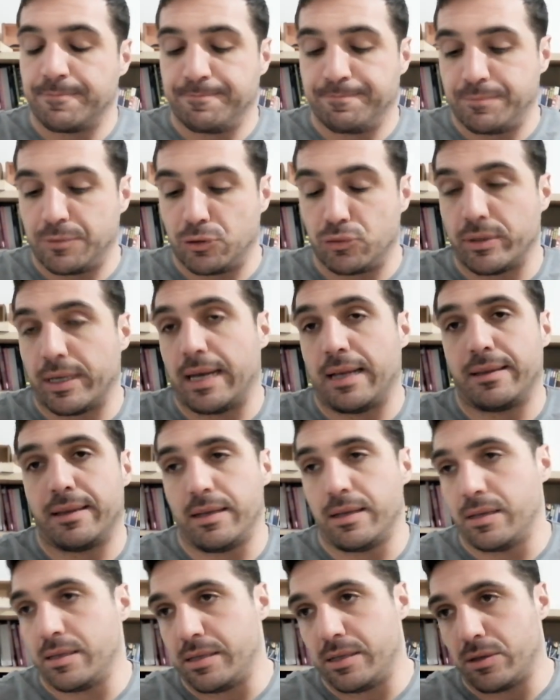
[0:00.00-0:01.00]
Scusate
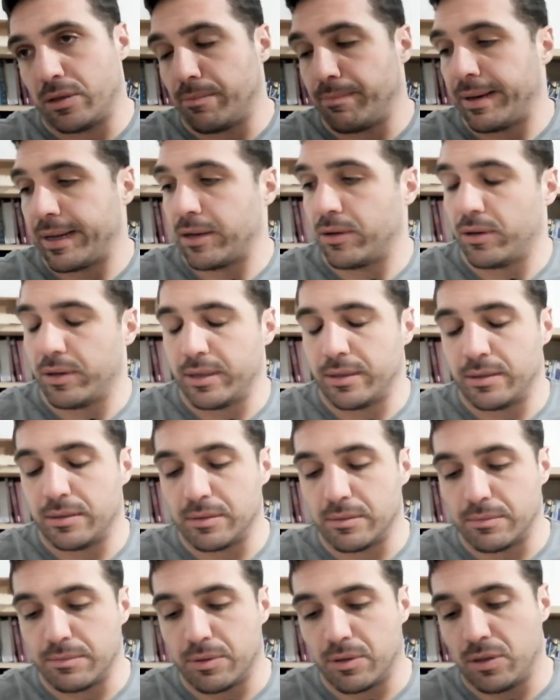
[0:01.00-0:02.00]
il giro di parole
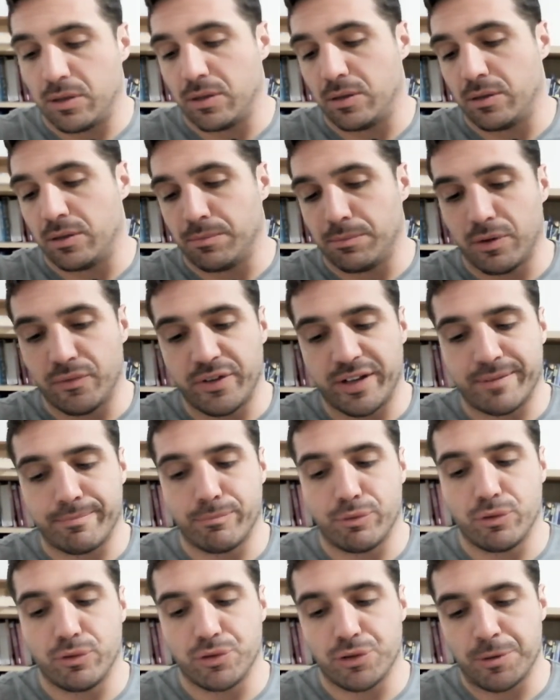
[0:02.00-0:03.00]
un po', un po
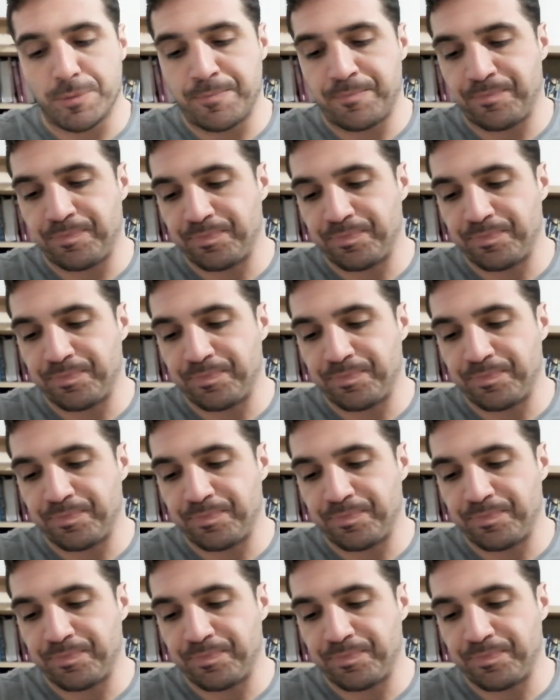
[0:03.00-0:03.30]
verboso.